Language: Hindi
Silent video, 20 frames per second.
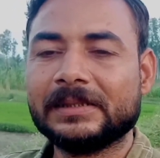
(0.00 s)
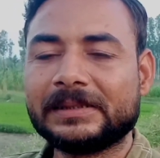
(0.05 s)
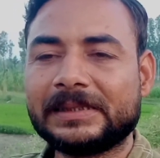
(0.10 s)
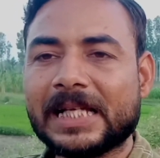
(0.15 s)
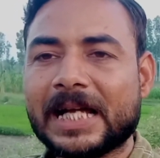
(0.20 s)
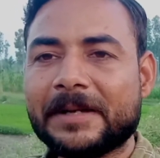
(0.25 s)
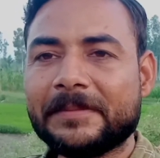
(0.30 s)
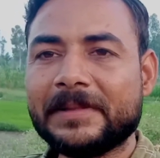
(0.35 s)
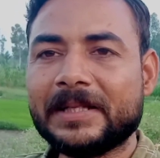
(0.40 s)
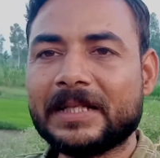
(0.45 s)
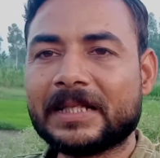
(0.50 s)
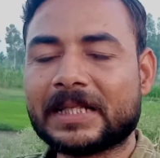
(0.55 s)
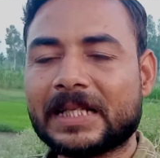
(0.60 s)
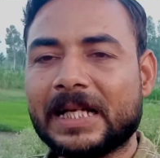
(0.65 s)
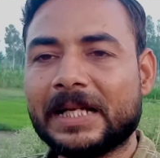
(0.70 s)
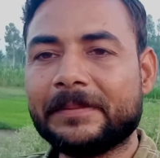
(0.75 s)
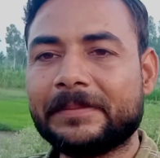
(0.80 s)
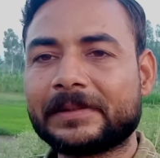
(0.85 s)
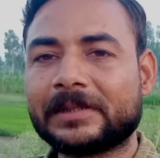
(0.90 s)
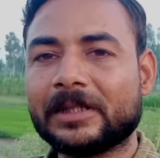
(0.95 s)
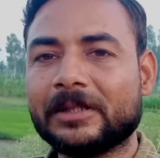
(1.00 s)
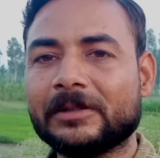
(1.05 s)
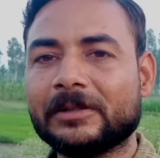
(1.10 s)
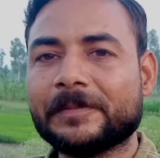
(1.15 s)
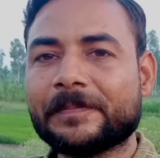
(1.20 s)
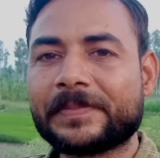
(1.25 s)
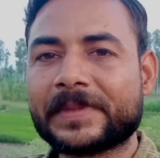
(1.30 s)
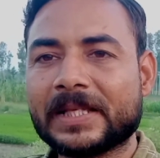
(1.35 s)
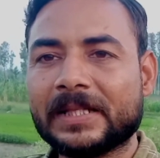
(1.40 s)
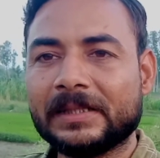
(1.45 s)
क्या मिल रहा बताओ
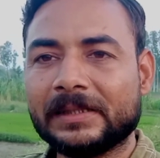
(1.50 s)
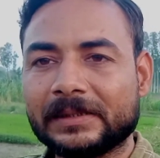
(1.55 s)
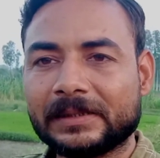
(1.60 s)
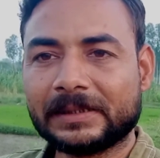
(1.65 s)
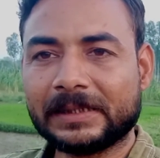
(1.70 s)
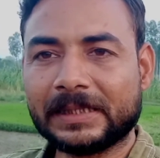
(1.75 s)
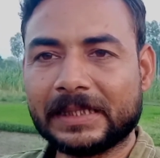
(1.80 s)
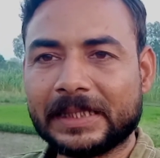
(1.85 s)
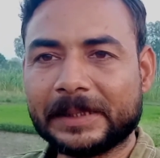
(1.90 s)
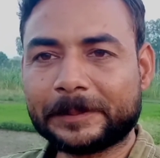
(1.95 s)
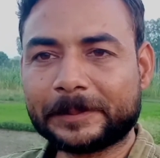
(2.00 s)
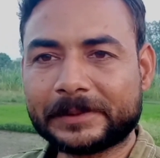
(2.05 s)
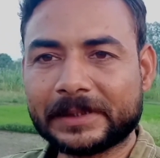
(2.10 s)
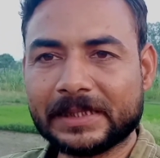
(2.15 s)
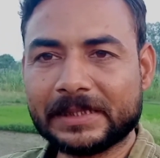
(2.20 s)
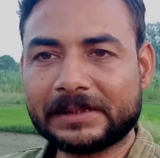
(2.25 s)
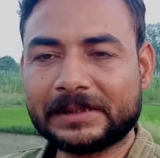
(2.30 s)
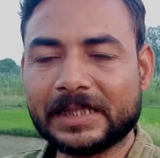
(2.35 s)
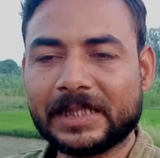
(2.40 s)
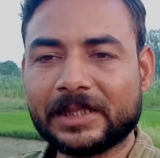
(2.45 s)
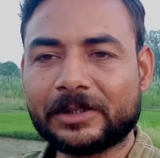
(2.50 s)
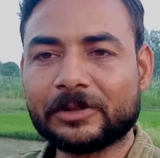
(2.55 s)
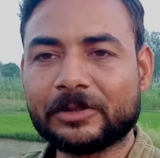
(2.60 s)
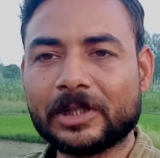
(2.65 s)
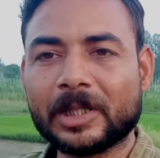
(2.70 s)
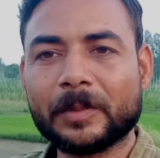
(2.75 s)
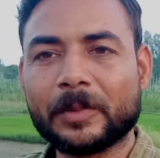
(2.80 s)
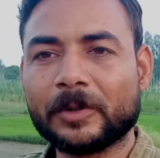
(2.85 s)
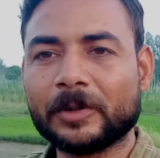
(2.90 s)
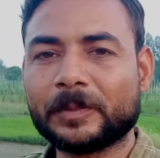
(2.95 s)
करप्शन से
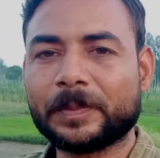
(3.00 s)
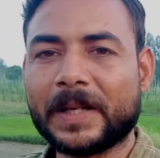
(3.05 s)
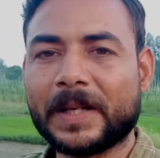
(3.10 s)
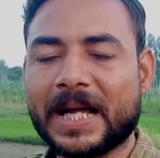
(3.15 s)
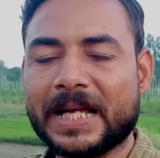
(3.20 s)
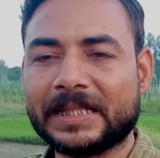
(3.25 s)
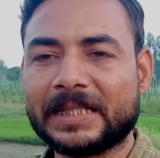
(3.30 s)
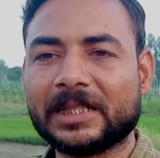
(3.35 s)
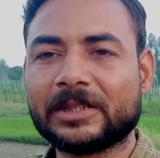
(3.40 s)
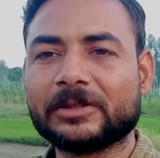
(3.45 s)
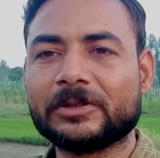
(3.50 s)
थोड़ा बहुत फ़ायदा